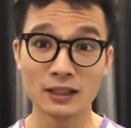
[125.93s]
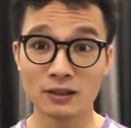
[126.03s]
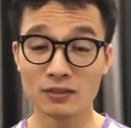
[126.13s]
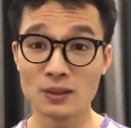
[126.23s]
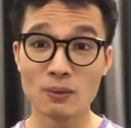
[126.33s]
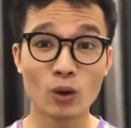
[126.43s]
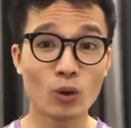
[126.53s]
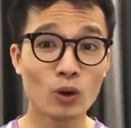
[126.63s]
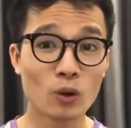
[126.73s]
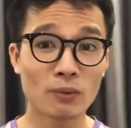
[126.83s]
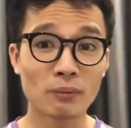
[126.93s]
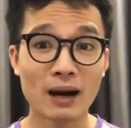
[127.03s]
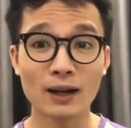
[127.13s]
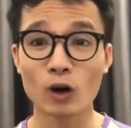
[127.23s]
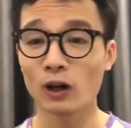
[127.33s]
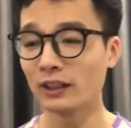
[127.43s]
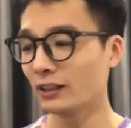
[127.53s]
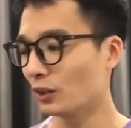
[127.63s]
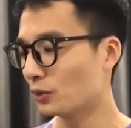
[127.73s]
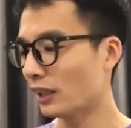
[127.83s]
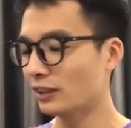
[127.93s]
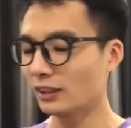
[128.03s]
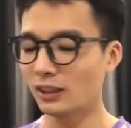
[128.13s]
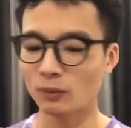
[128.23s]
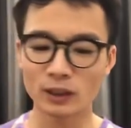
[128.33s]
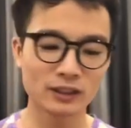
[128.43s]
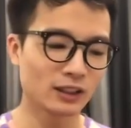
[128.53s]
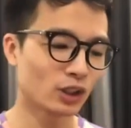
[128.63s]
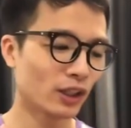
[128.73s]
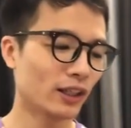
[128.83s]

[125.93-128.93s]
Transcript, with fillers: vì mẫu 033 đỏ lần trước Hùng đã giới thiệu mọi người rồi